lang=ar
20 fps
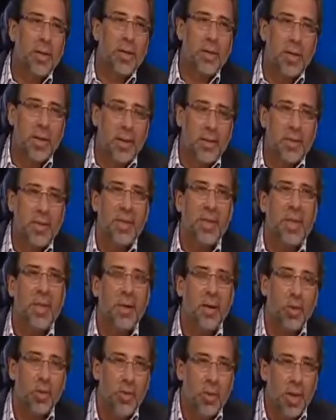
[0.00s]
لجنه ال50
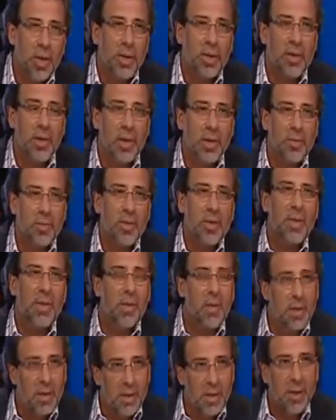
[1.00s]
انا عضو لجنه ال50
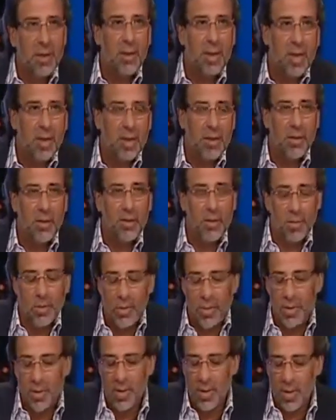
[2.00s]
اللي صاغت هذا
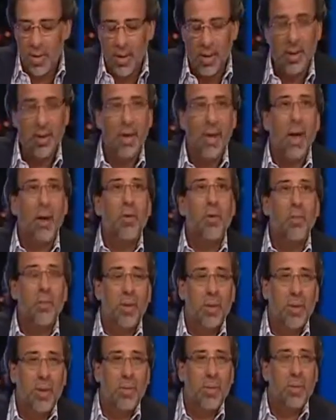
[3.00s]
الدستور يرجع له
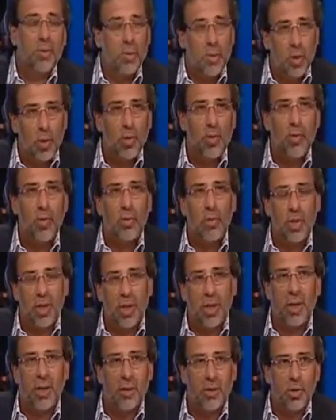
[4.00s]
المضابط ويشوف
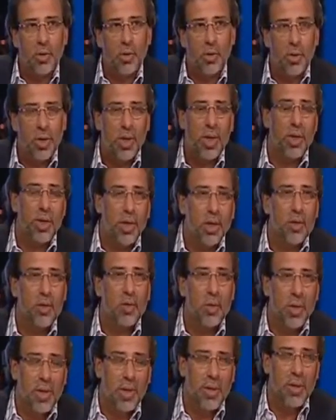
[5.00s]
المشرع الدستوري كان
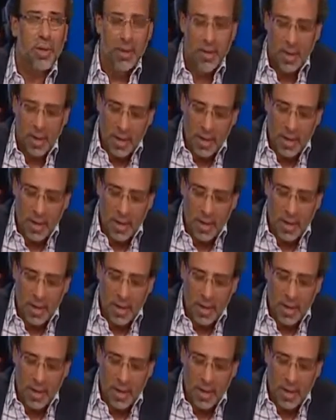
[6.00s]
قصده ايه